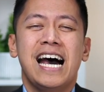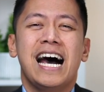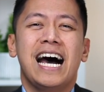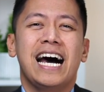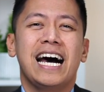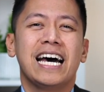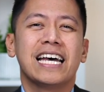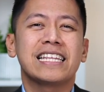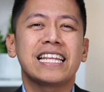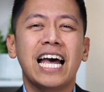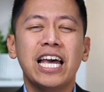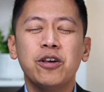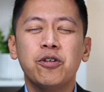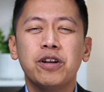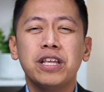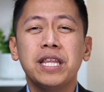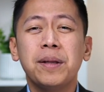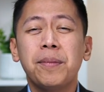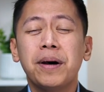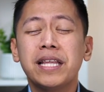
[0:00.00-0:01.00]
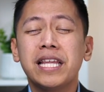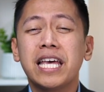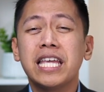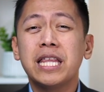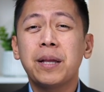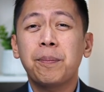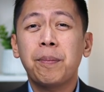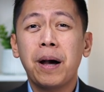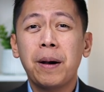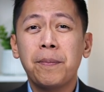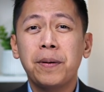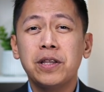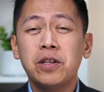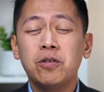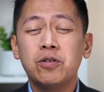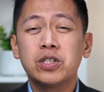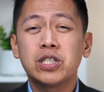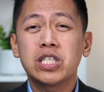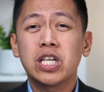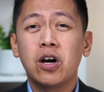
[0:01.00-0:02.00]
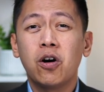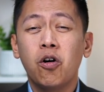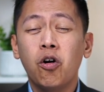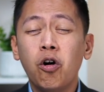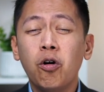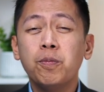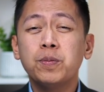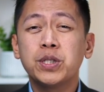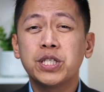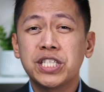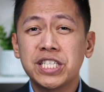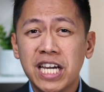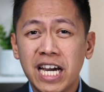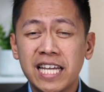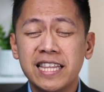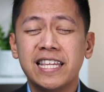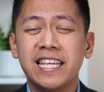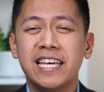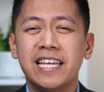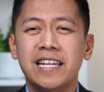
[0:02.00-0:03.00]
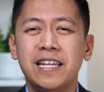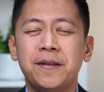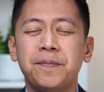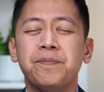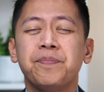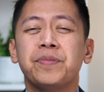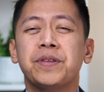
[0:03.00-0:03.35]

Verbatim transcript: At uh, tayo rin naman ay napapanood sa Hope Channel